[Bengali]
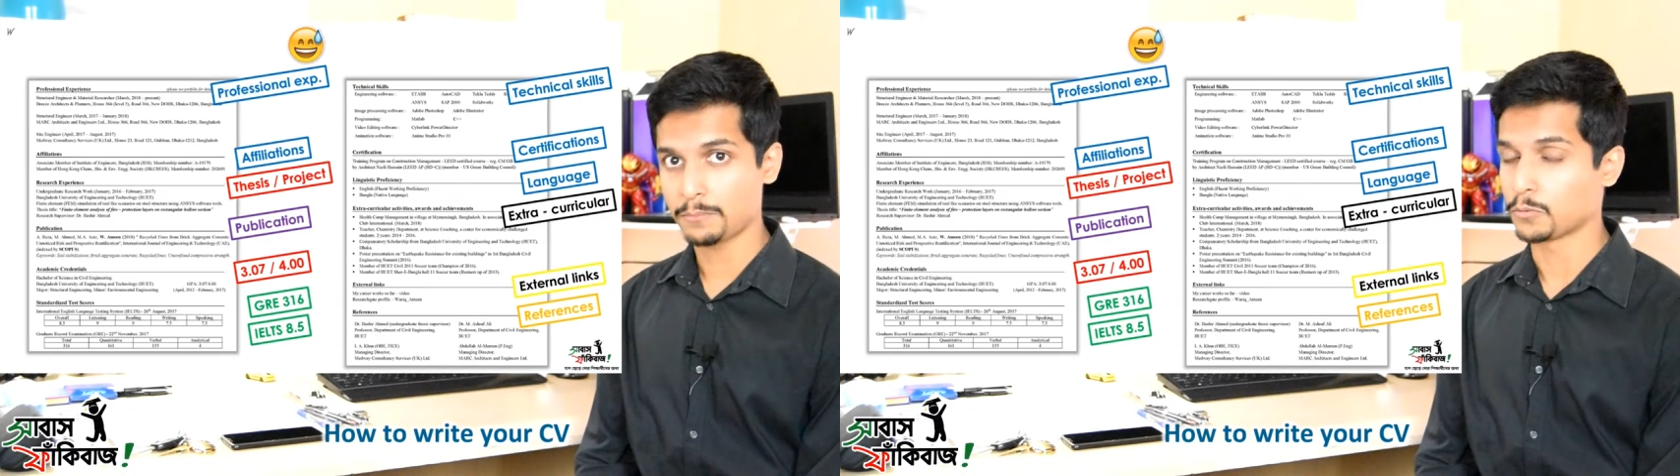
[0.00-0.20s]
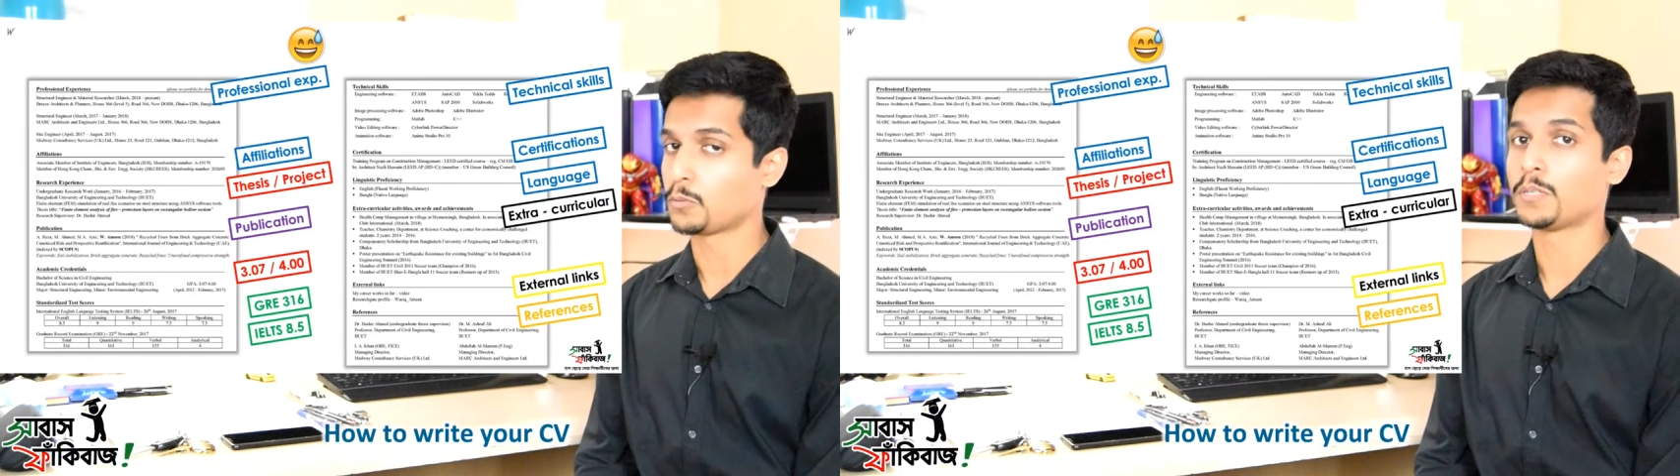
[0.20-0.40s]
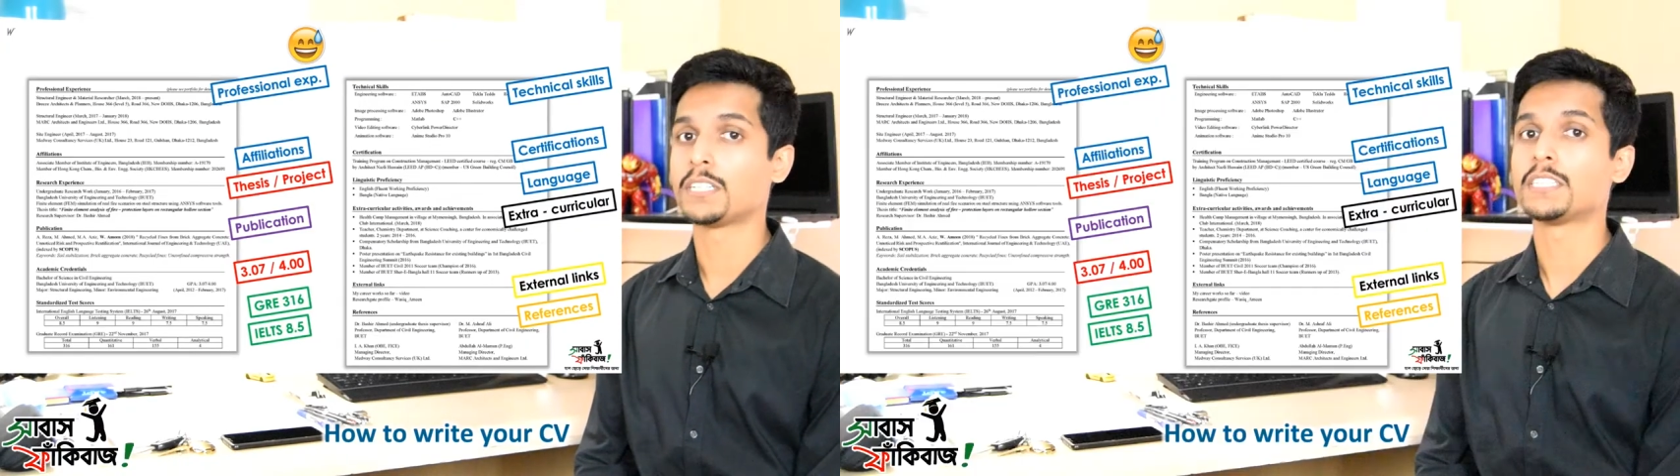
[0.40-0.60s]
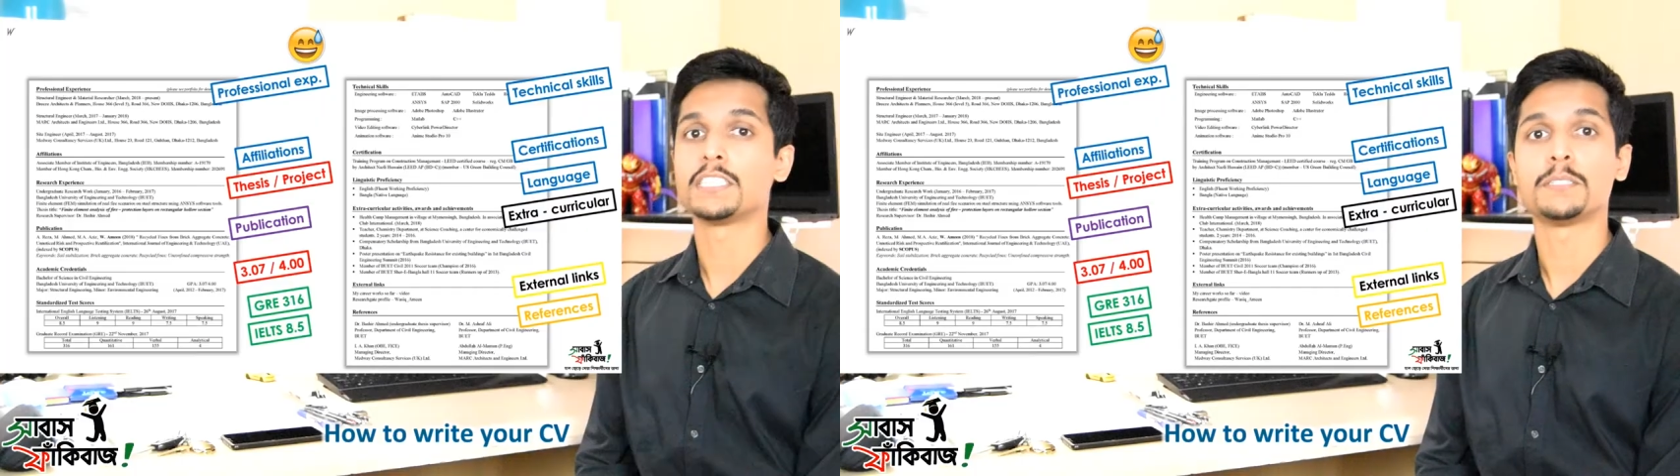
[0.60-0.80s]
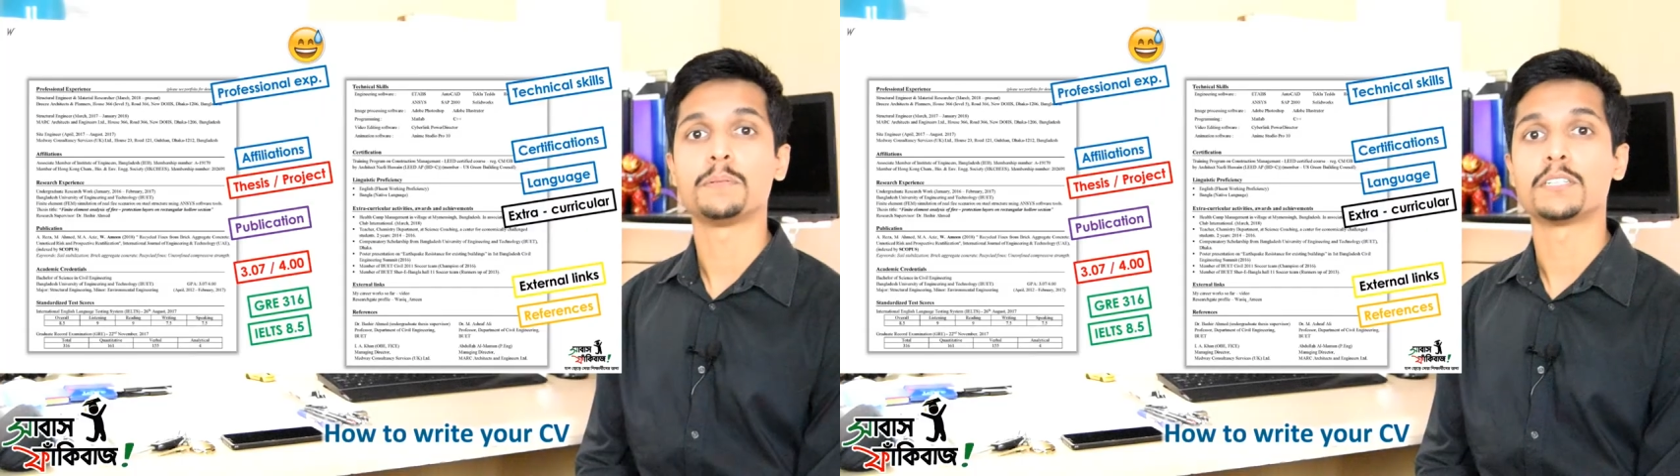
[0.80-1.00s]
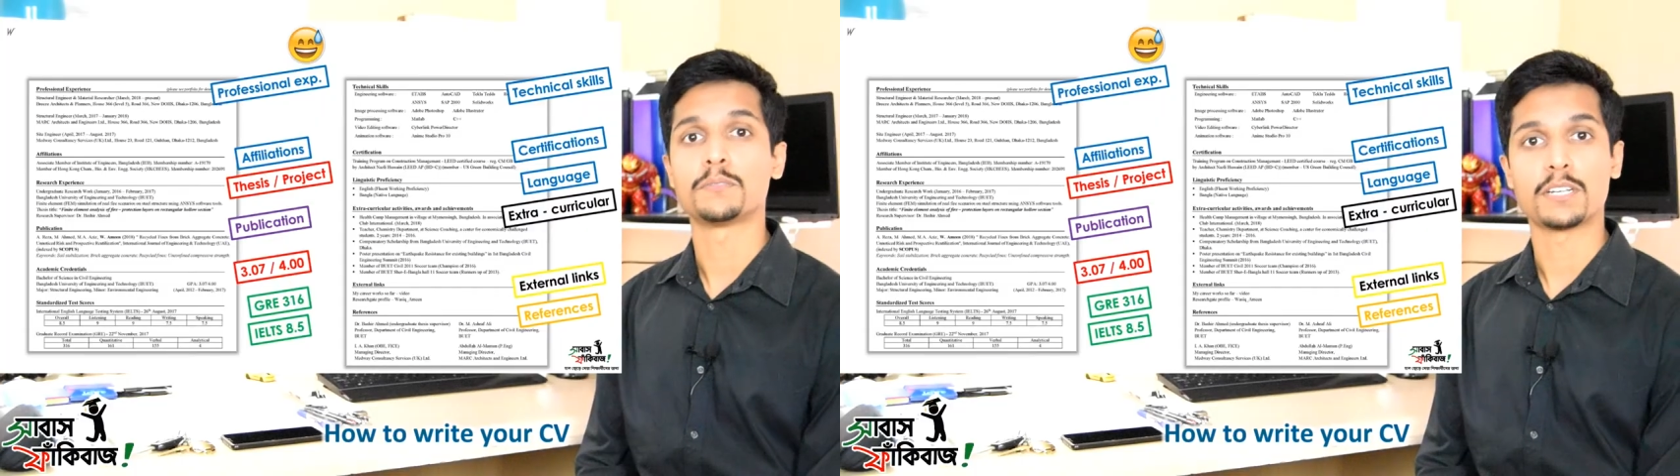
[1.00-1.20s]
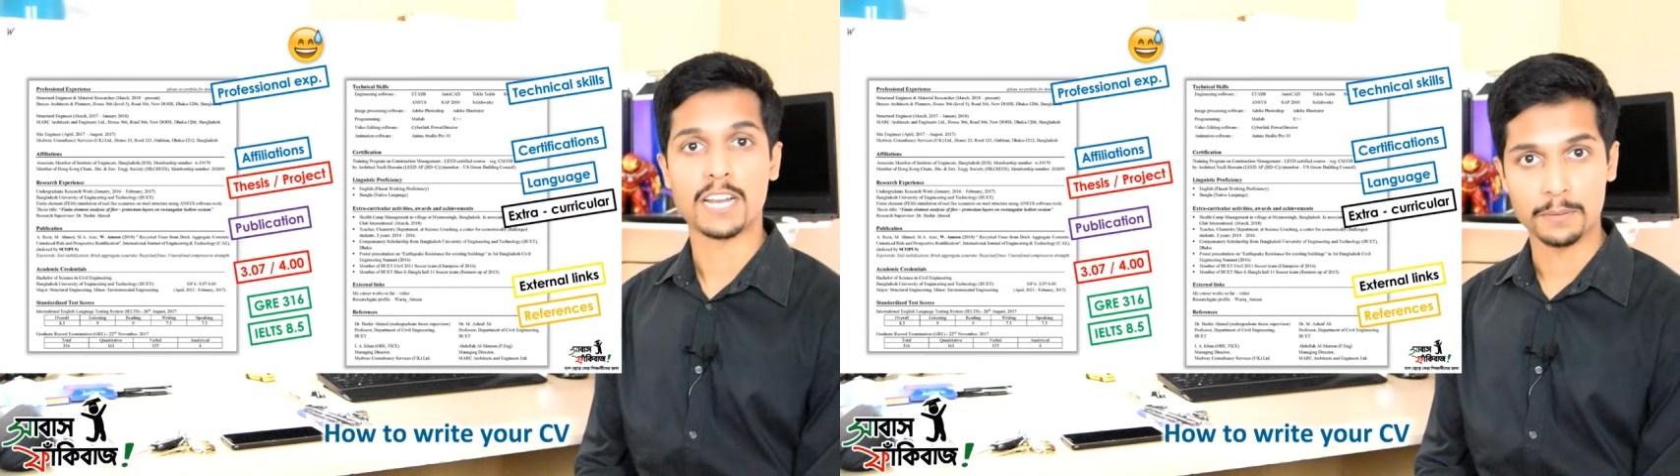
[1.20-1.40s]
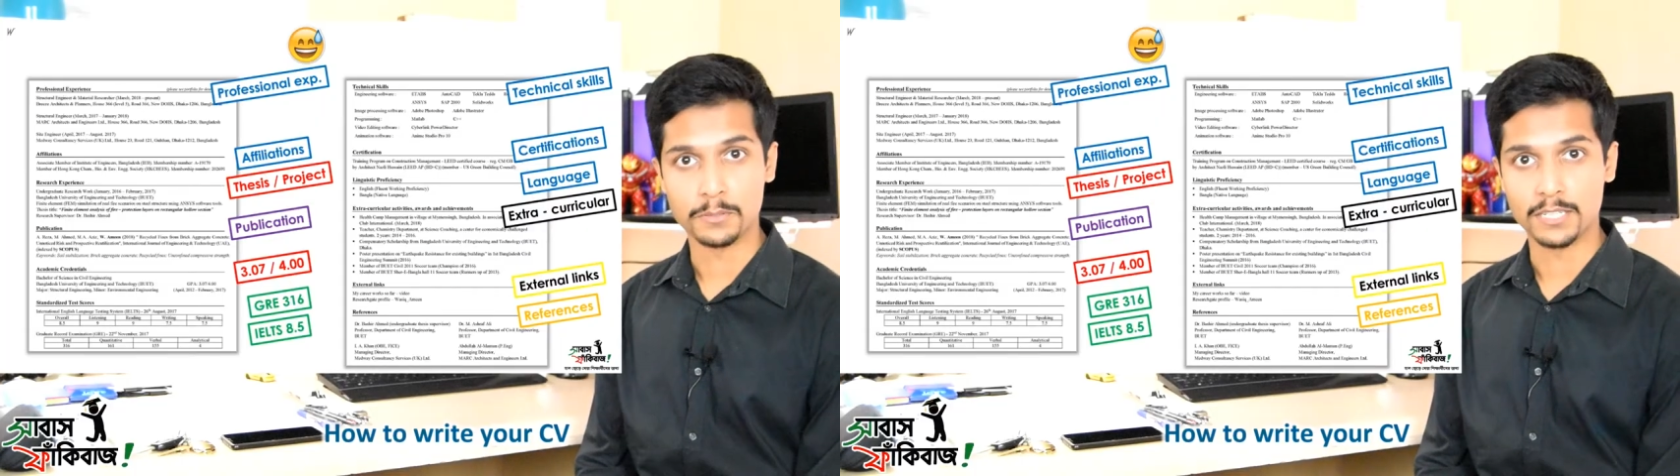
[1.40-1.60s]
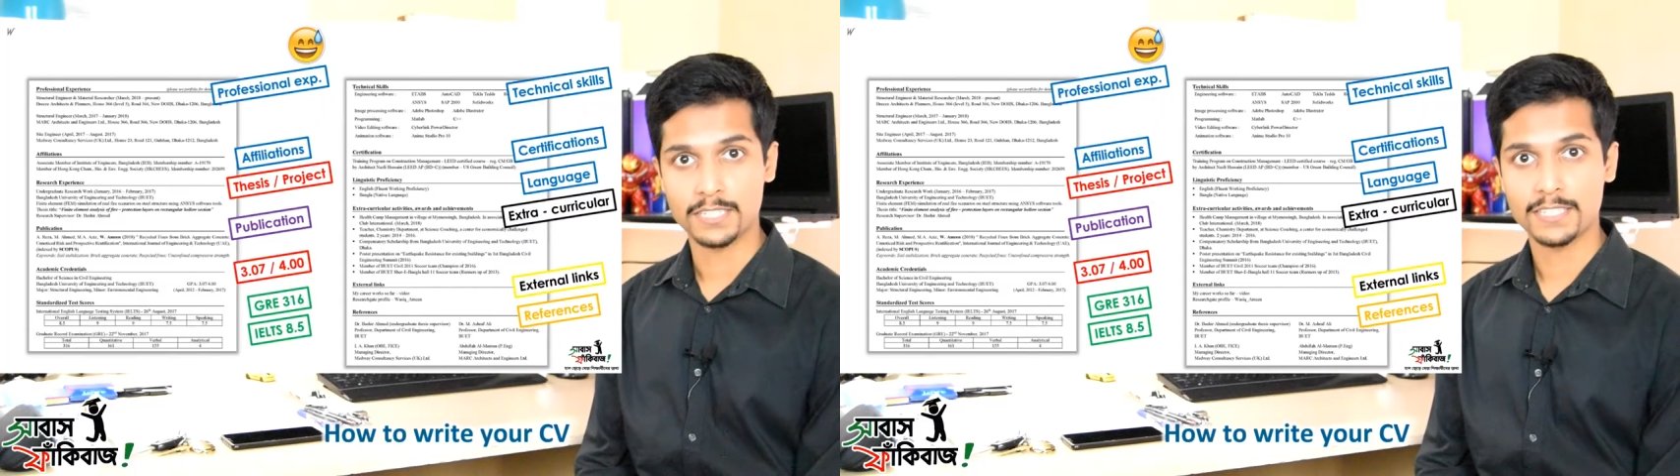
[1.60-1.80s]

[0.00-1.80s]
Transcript: প্রথমেই যাতে সিজিপিএ চোখে না পড়ে